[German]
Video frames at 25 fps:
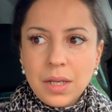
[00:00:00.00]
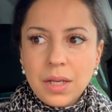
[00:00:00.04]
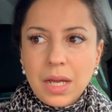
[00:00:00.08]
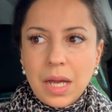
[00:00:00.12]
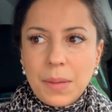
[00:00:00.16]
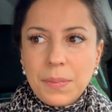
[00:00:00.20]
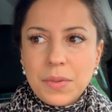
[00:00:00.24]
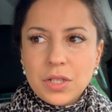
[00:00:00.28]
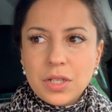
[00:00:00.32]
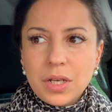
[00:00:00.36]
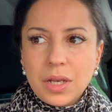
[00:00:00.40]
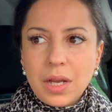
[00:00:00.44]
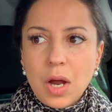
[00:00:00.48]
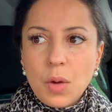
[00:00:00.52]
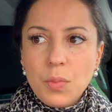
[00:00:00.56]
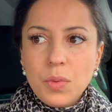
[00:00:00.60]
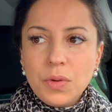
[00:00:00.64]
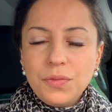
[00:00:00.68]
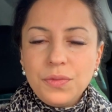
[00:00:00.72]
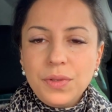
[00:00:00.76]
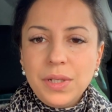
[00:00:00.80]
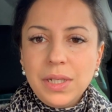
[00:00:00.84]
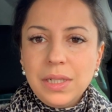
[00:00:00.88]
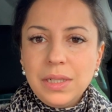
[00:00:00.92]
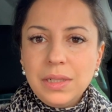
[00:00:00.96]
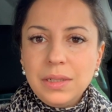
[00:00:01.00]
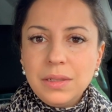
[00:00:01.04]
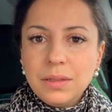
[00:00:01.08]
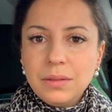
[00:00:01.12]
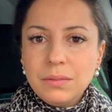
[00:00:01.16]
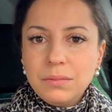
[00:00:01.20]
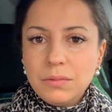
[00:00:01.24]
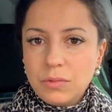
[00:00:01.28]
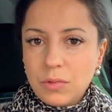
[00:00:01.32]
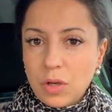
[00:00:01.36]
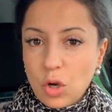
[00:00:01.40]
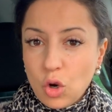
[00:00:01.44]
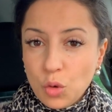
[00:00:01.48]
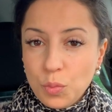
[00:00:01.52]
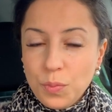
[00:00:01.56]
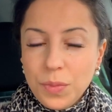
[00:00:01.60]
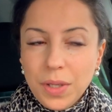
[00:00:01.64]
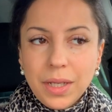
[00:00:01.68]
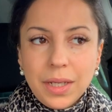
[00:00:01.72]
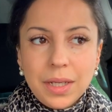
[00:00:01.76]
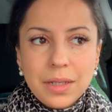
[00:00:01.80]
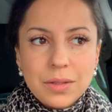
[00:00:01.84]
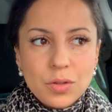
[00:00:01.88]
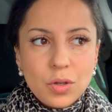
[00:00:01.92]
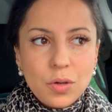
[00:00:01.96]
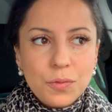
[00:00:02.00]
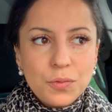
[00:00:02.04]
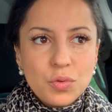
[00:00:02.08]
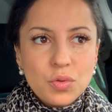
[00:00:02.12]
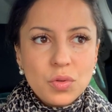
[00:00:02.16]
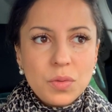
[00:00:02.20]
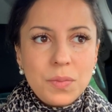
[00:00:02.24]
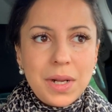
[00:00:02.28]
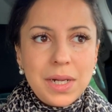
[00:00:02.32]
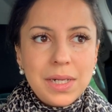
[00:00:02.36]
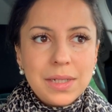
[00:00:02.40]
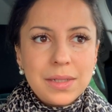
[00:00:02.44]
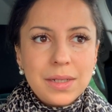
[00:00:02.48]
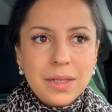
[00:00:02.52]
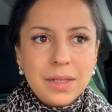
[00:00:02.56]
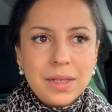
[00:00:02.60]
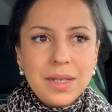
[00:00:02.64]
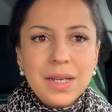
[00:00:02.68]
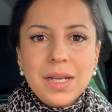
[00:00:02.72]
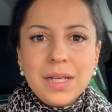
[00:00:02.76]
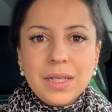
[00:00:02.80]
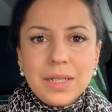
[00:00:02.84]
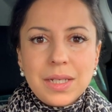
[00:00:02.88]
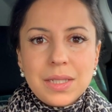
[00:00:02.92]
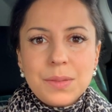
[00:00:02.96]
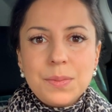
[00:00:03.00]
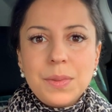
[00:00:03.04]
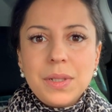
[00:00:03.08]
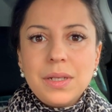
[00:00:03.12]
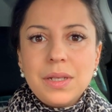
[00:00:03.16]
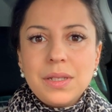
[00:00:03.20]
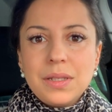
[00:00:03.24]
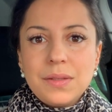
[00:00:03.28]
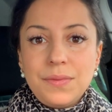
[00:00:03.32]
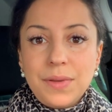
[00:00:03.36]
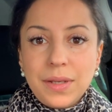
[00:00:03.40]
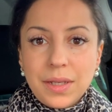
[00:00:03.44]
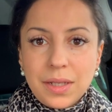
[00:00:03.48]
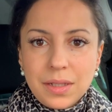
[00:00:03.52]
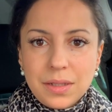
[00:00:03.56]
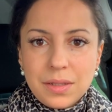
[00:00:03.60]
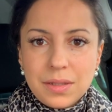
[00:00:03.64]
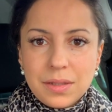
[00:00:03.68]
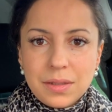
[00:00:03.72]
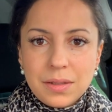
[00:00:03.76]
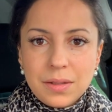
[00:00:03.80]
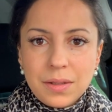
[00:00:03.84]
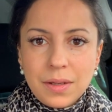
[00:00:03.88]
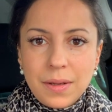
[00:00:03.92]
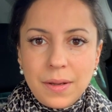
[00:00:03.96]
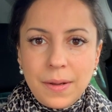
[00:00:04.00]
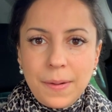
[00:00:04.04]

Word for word: aber ich glaube, vielen, auch mir geht es oft so im Alltag, dass man das vergisst.